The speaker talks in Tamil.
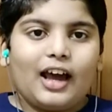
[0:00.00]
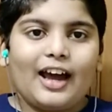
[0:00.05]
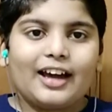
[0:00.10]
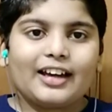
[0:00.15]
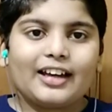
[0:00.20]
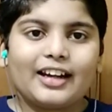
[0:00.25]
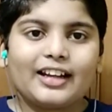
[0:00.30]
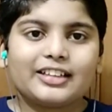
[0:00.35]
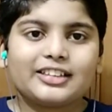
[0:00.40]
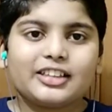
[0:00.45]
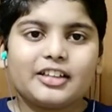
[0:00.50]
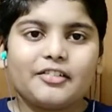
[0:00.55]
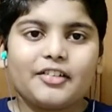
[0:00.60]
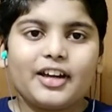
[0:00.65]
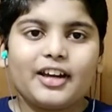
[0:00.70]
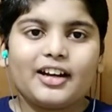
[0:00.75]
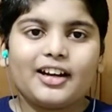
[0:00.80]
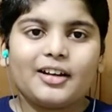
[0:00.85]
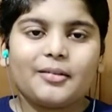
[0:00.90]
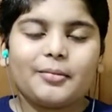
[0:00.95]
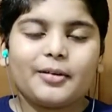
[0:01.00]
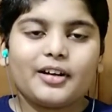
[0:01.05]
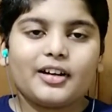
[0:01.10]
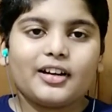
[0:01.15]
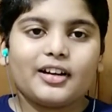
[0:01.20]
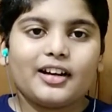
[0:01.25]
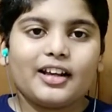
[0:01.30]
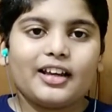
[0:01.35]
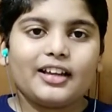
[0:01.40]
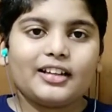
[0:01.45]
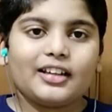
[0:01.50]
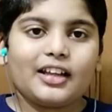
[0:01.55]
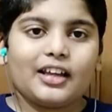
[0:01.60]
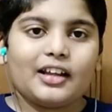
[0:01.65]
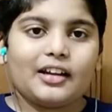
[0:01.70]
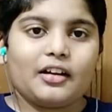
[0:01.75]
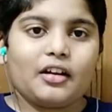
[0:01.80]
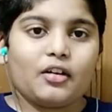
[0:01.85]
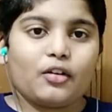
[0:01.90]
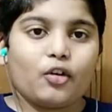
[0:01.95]
அக்ரெசிவாக என்ன பண்ணுதுன்னா இந்த
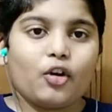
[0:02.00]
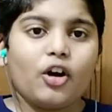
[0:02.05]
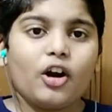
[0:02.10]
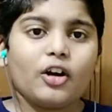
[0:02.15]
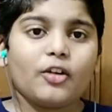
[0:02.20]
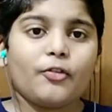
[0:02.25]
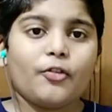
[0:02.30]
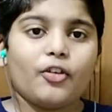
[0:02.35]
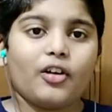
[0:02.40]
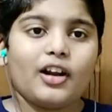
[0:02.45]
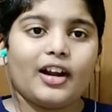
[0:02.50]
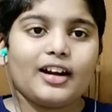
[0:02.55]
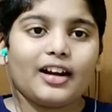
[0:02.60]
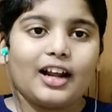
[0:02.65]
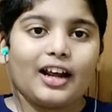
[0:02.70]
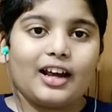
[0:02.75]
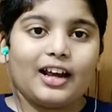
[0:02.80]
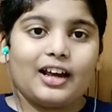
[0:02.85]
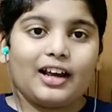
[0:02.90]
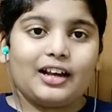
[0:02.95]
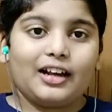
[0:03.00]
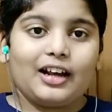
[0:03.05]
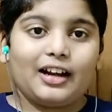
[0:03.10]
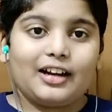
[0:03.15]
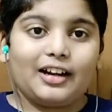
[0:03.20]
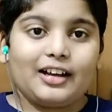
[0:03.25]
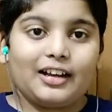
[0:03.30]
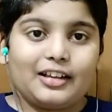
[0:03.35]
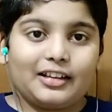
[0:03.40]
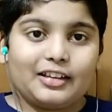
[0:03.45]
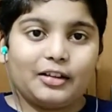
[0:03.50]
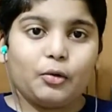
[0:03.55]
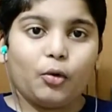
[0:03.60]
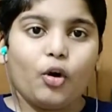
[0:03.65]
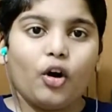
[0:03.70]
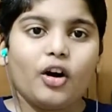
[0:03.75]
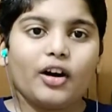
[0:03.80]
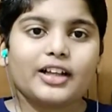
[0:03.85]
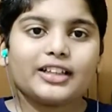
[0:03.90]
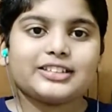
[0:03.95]
ரோடு ஃபுல்லாக இது
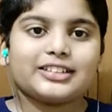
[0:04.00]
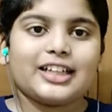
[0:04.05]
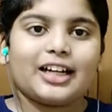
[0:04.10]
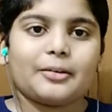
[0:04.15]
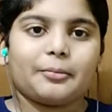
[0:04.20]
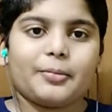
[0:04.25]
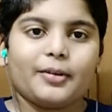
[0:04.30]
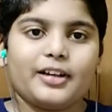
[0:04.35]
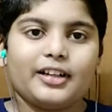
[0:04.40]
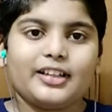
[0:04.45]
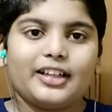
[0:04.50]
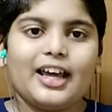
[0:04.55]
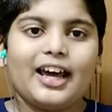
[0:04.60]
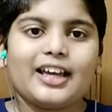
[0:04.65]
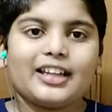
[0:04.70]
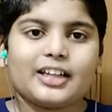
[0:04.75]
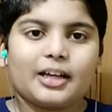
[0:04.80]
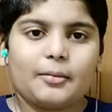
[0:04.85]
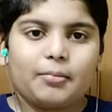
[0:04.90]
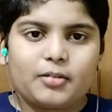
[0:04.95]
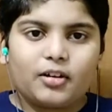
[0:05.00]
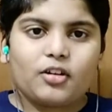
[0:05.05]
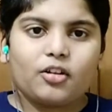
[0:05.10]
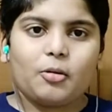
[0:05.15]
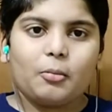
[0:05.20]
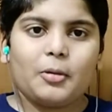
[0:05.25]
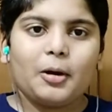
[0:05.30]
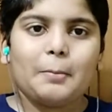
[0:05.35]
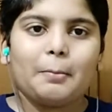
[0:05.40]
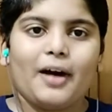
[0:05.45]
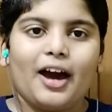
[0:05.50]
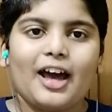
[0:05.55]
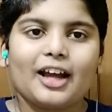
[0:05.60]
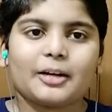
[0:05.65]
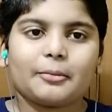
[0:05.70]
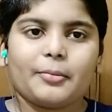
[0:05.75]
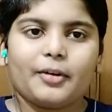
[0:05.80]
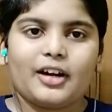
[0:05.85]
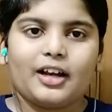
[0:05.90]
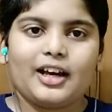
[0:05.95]
ஓட ஸ்டார்ட் பண்ணுது அதுக்கப்புறம் ரொம்ப
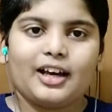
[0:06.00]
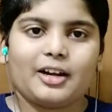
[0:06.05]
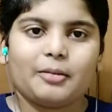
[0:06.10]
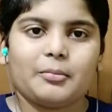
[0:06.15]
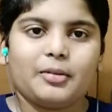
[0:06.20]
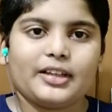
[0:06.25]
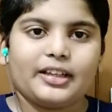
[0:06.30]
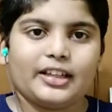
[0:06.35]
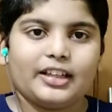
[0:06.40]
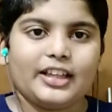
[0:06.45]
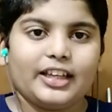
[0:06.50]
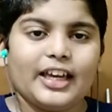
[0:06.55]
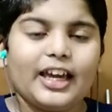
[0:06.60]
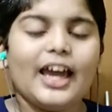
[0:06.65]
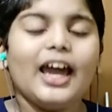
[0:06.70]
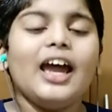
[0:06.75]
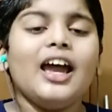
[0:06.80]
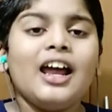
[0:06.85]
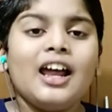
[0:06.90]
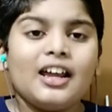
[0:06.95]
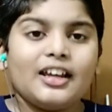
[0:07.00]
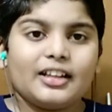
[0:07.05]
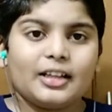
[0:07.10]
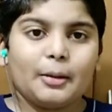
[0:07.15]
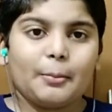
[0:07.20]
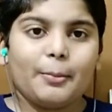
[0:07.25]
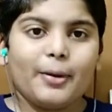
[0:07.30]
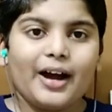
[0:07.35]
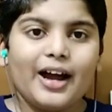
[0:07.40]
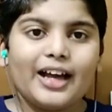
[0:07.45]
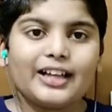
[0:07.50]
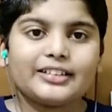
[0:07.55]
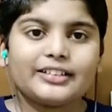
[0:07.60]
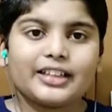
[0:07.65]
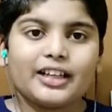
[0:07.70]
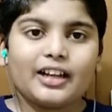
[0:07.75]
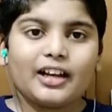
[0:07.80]
பார்க் பண்ண ஆரம்பிக்குது இந்த பேர்ட்ஸ்